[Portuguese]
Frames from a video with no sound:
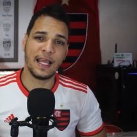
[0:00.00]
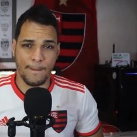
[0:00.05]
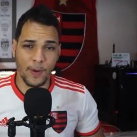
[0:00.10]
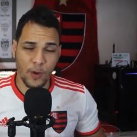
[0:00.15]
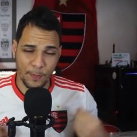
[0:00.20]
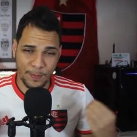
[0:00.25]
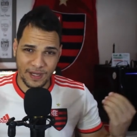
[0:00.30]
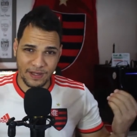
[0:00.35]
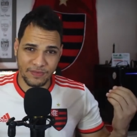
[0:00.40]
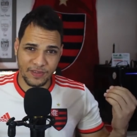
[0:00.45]

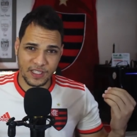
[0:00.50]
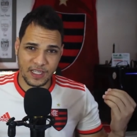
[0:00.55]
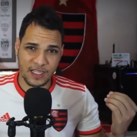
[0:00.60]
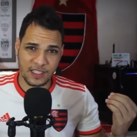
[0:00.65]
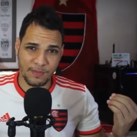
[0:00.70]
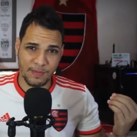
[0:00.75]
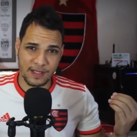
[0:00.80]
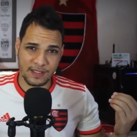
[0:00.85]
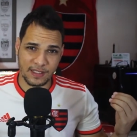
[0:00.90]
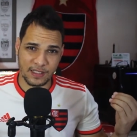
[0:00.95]
Bom, para a
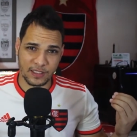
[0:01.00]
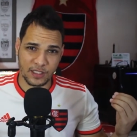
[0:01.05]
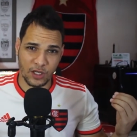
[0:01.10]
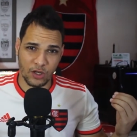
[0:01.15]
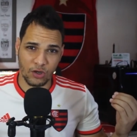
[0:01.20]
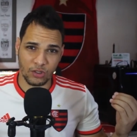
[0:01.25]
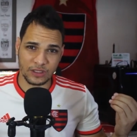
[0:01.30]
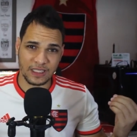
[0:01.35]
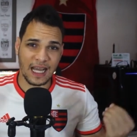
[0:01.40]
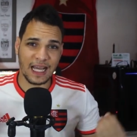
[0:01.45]
26
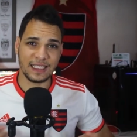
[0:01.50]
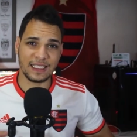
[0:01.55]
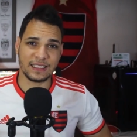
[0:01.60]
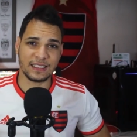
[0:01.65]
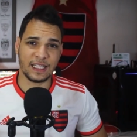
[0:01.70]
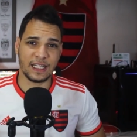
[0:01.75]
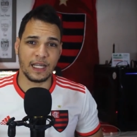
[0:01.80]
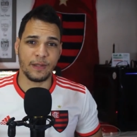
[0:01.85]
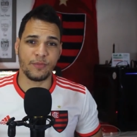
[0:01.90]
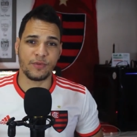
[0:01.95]
rodada
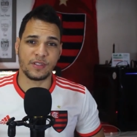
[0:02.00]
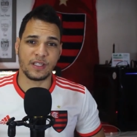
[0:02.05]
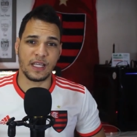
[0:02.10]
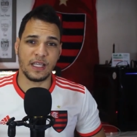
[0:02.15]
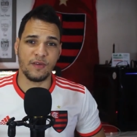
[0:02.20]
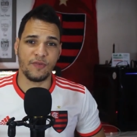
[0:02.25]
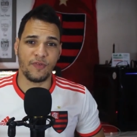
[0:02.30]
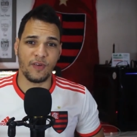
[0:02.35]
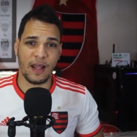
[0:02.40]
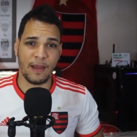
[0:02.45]
teremos
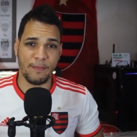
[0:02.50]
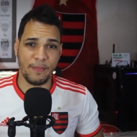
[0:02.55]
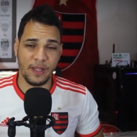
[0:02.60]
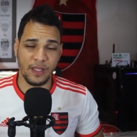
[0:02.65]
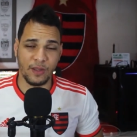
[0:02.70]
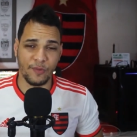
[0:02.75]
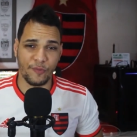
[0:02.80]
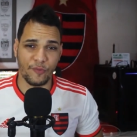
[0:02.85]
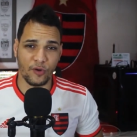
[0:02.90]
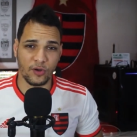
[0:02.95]
aí
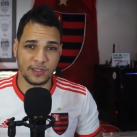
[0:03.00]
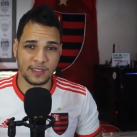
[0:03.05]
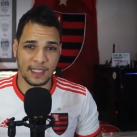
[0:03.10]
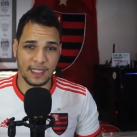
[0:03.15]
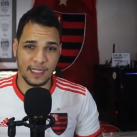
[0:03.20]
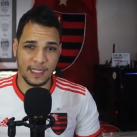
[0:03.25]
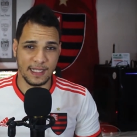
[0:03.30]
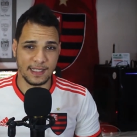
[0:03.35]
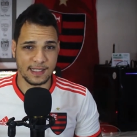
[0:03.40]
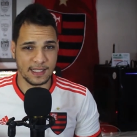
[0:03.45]
Flamengo e
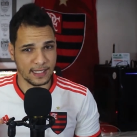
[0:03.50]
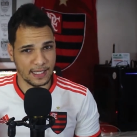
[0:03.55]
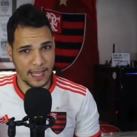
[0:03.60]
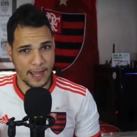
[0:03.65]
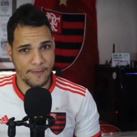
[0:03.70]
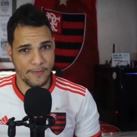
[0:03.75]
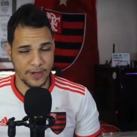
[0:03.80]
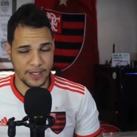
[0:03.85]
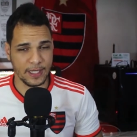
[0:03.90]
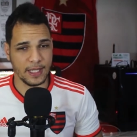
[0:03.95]
Fortaleza, que é
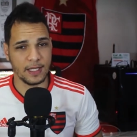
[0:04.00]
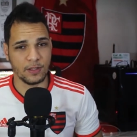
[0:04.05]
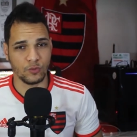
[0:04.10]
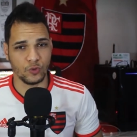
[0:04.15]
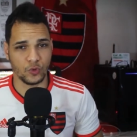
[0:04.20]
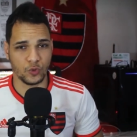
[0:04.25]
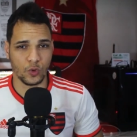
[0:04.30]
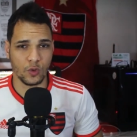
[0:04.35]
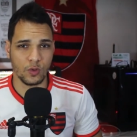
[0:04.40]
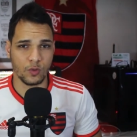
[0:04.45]
amanhã
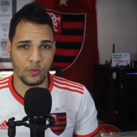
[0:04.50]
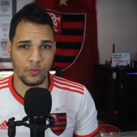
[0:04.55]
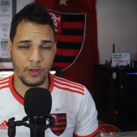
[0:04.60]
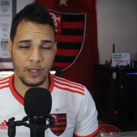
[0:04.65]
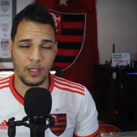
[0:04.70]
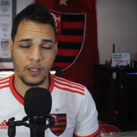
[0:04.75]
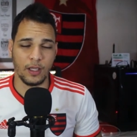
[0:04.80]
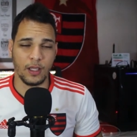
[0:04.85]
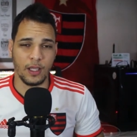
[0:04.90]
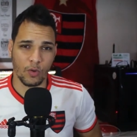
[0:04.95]
o jogo,
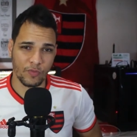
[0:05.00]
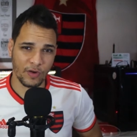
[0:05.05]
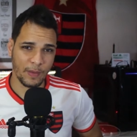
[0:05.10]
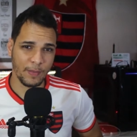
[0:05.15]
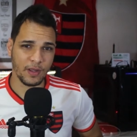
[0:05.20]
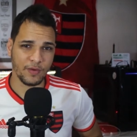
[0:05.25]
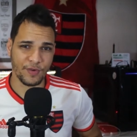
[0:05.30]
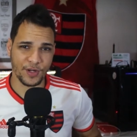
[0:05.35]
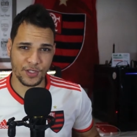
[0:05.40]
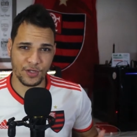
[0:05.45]
né? O
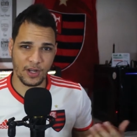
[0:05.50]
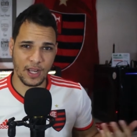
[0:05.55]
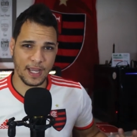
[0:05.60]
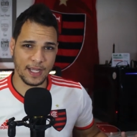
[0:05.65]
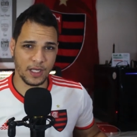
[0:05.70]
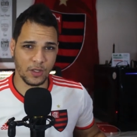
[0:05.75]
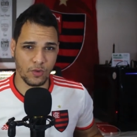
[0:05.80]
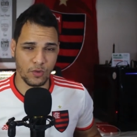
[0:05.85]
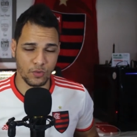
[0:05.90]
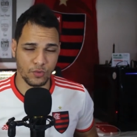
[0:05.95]
Flamengo vai jogar
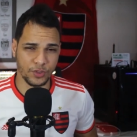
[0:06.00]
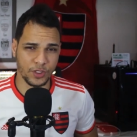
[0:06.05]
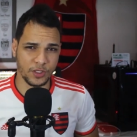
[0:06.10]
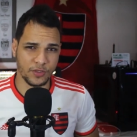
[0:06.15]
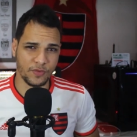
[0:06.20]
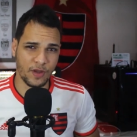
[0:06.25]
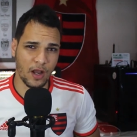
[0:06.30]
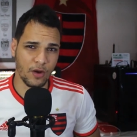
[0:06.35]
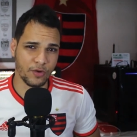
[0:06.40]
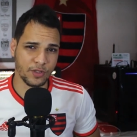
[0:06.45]
ainda com alguns
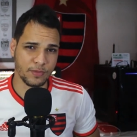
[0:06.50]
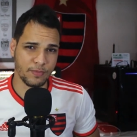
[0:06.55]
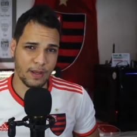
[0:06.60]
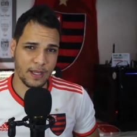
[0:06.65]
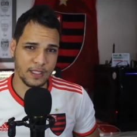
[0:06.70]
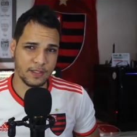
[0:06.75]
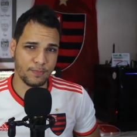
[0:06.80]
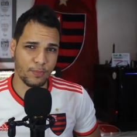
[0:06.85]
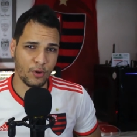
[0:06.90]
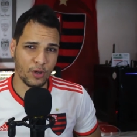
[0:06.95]
desfalques,
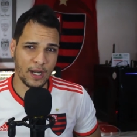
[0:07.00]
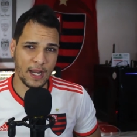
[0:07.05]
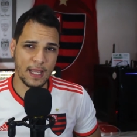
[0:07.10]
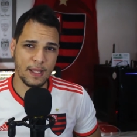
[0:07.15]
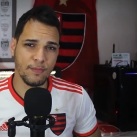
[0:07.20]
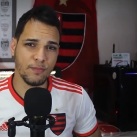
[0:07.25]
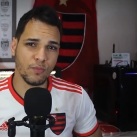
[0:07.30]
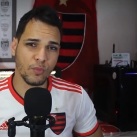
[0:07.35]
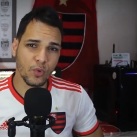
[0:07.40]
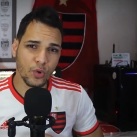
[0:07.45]
mas
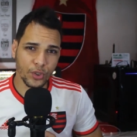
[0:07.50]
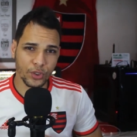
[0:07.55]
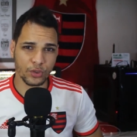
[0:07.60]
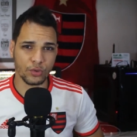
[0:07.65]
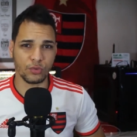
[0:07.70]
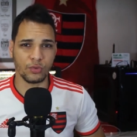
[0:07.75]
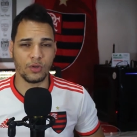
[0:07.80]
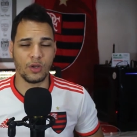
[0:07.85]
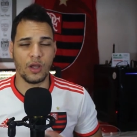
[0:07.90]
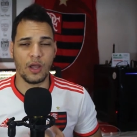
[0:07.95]
porém
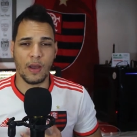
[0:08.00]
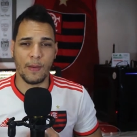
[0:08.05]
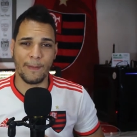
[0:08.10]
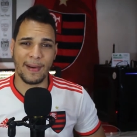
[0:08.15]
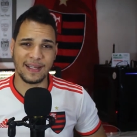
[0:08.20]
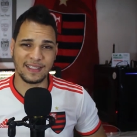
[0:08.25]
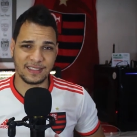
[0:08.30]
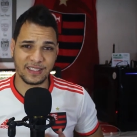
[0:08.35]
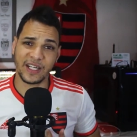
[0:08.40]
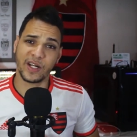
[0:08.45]
muito
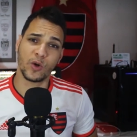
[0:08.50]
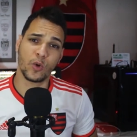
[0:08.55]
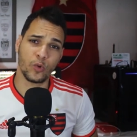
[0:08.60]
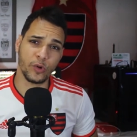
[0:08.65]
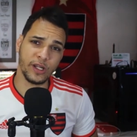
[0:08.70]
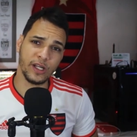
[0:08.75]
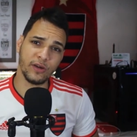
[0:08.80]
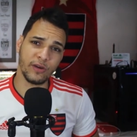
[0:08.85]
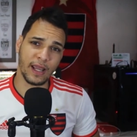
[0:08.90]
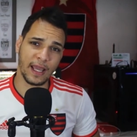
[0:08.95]
mais
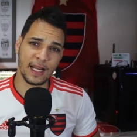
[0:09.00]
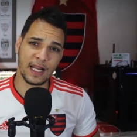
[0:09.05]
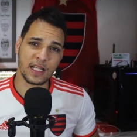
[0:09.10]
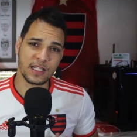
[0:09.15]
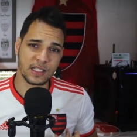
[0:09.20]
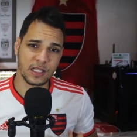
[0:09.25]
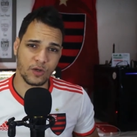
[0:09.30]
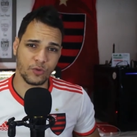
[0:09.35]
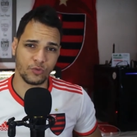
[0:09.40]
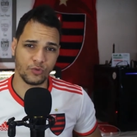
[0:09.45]
tranquilo em
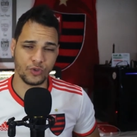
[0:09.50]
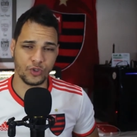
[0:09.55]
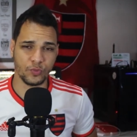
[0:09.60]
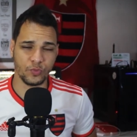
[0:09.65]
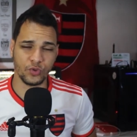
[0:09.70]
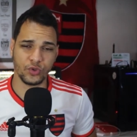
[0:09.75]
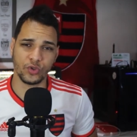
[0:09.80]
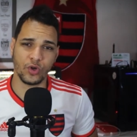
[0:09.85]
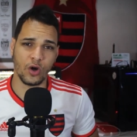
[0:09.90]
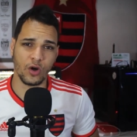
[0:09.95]
relação aos
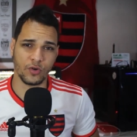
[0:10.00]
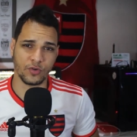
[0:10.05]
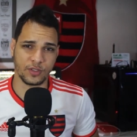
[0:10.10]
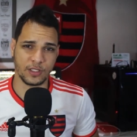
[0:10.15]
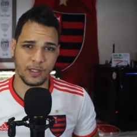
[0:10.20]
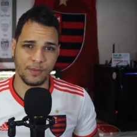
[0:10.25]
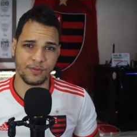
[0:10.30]
últimos jogos, né?